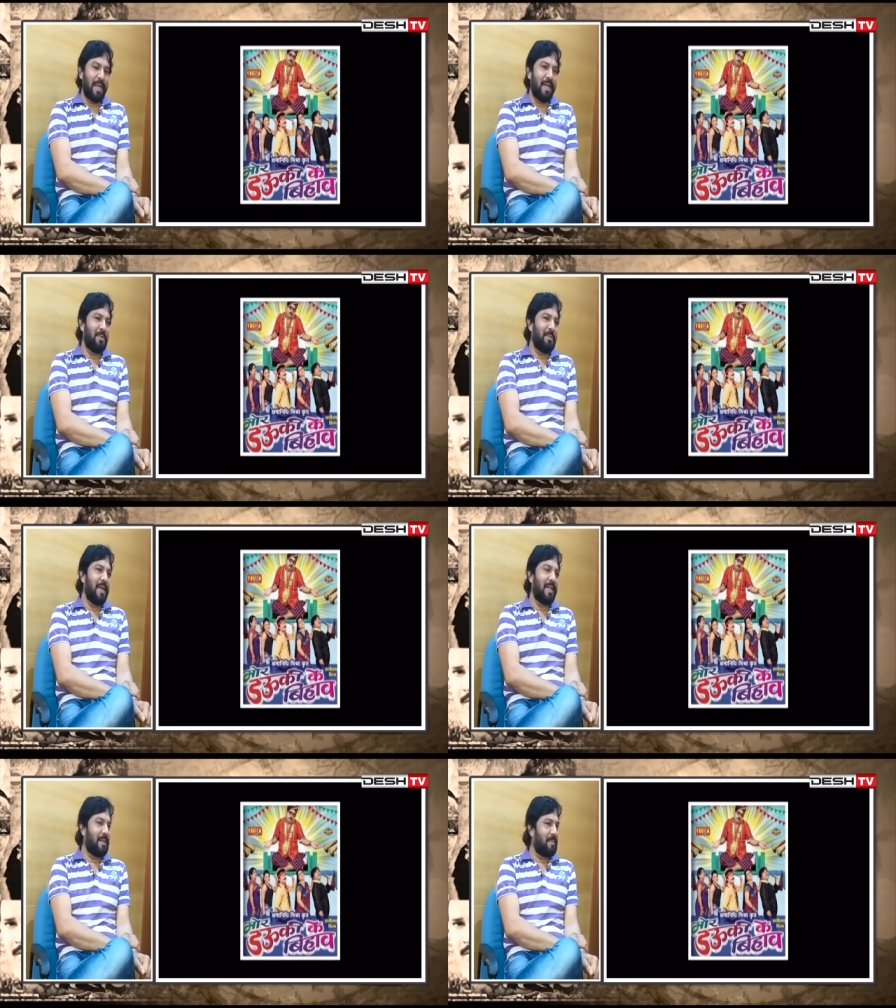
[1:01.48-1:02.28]
रहे हूँ मैं
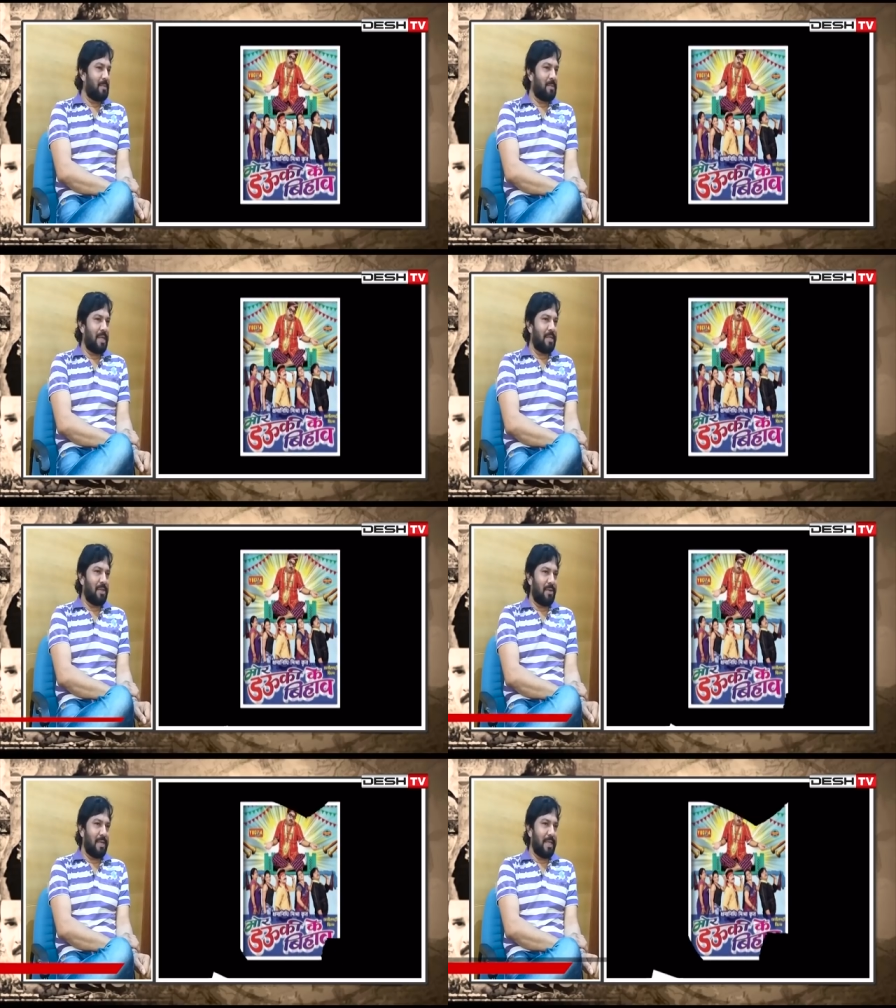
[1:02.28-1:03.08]
हाँ तब से मोला
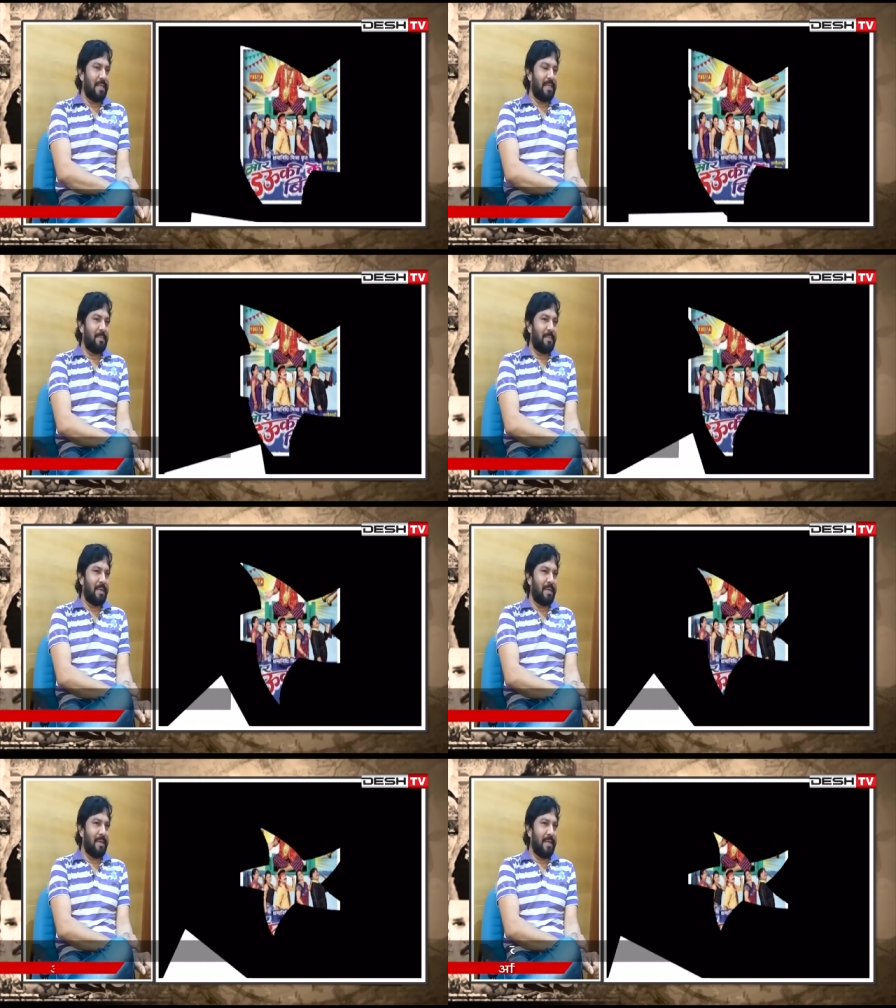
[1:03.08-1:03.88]
शौक़ रही से
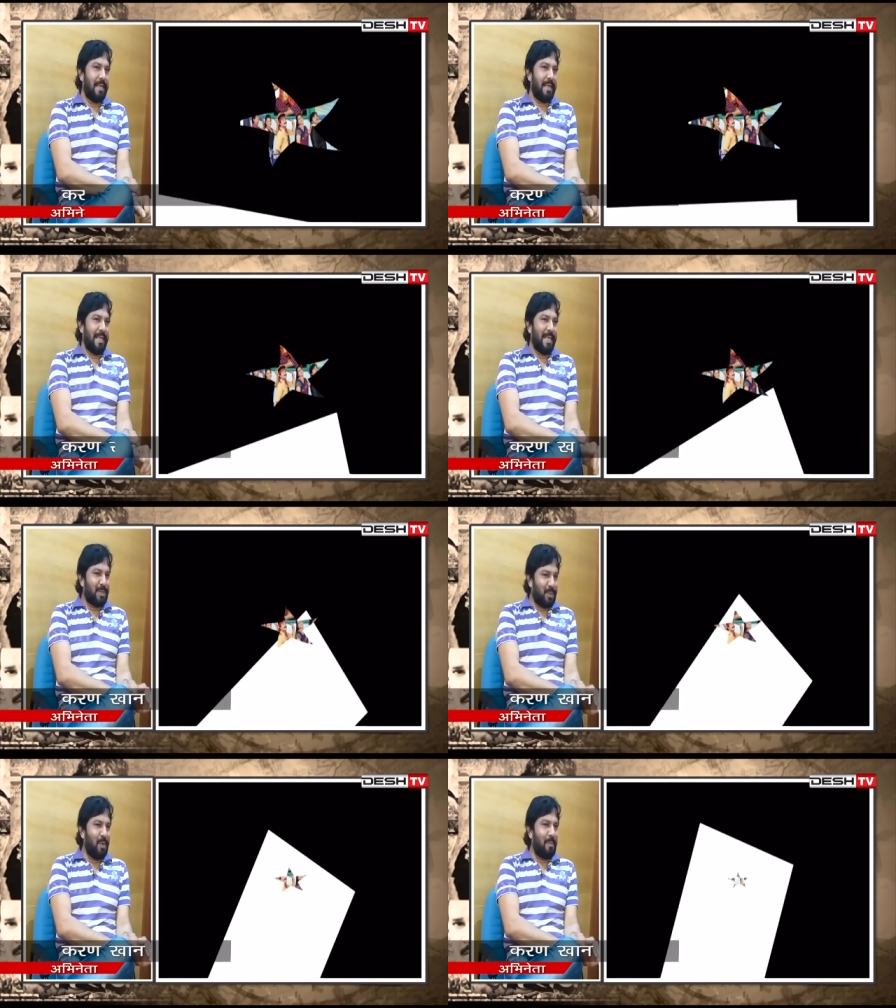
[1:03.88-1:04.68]

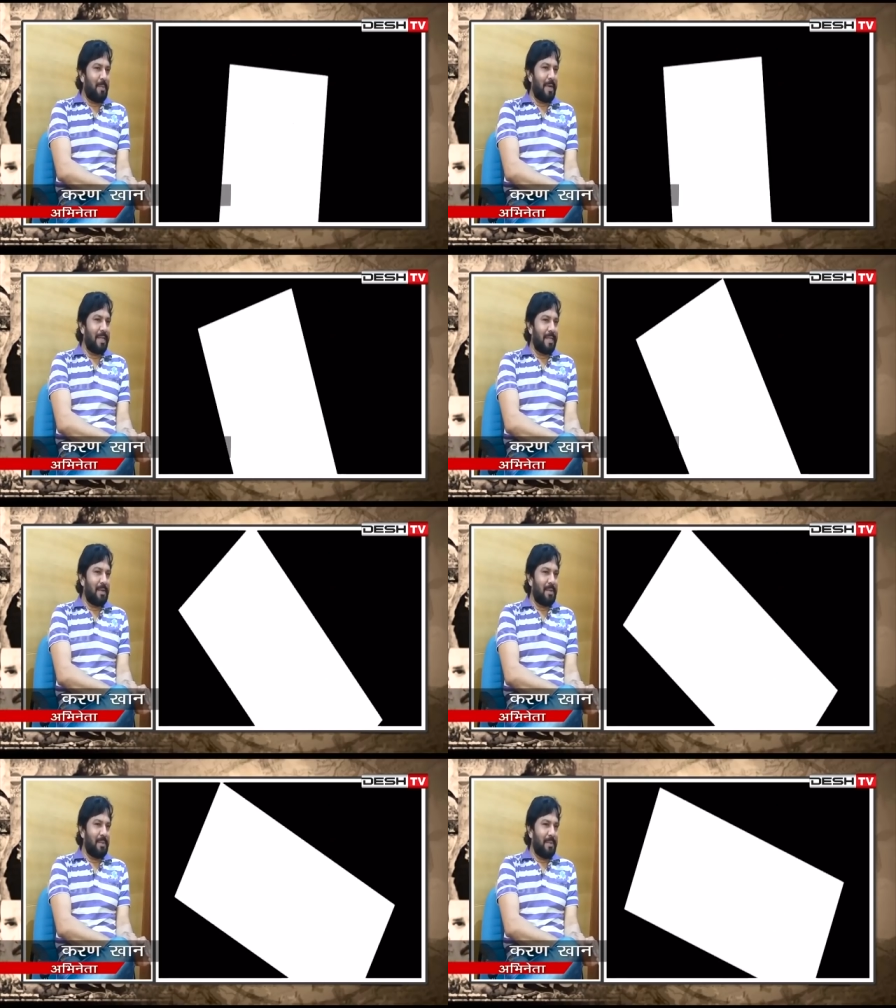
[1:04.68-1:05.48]
स्कूल में पढ़त रहे हूँ